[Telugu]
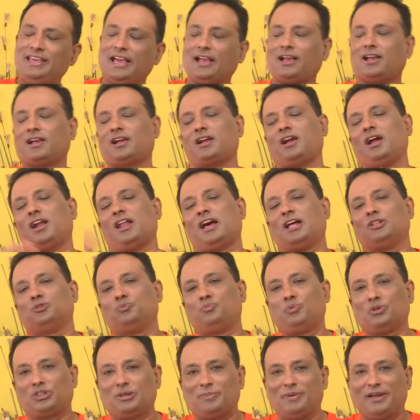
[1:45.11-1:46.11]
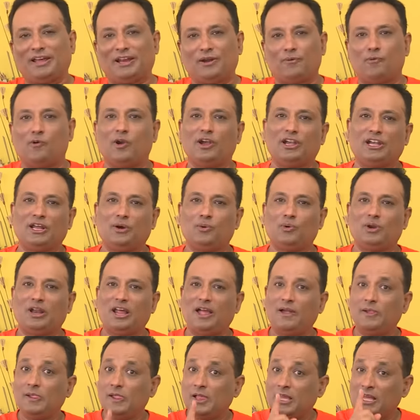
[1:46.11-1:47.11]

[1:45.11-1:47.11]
ఎక్కడ అద్భుతమైన వంట ఉన్నా